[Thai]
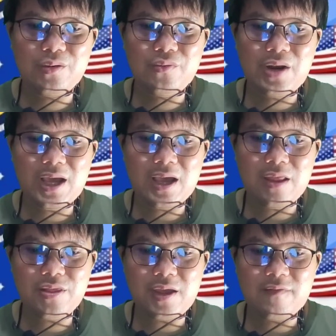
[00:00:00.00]
Luna
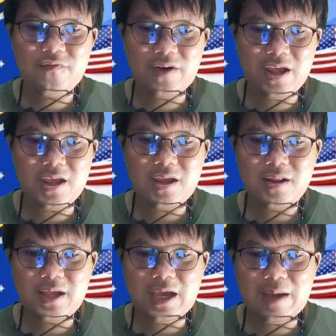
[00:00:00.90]
Classic ฟรี
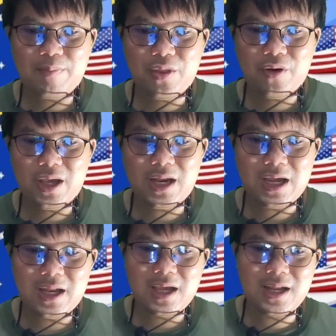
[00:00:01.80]
นะครับโดยขณะ
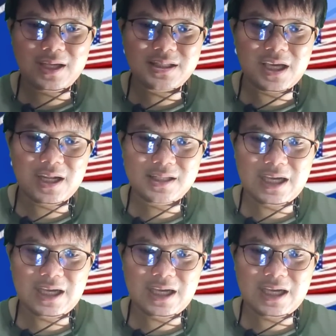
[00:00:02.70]
นี้ได้เจร